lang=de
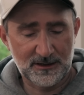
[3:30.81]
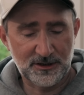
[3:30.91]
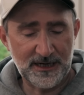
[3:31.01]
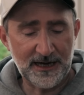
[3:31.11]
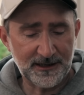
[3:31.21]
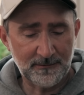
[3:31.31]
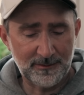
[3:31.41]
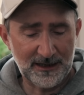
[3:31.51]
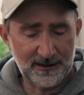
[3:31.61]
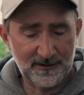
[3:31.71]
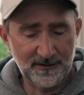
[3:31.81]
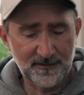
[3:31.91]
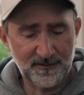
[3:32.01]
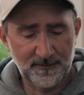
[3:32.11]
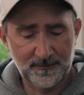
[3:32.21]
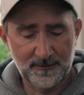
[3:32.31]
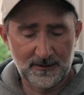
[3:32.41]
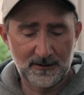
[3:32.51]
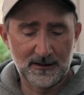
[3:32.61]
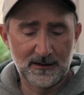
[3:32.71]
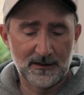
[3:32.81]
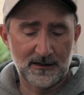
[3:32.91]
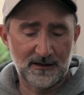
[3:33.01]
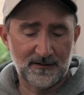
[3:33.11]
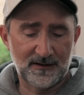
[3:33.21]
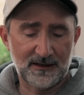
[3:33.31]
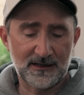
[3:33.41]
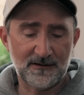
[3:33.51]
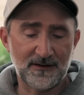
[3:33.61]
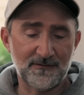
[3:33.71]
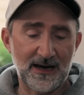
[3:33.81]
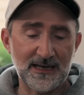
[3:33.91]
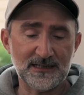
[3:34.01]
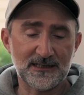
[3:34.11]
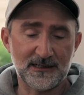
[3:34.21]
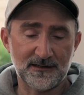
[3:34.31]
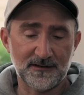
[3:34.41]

Shad Impact ist, ihr seht ja, wie weich der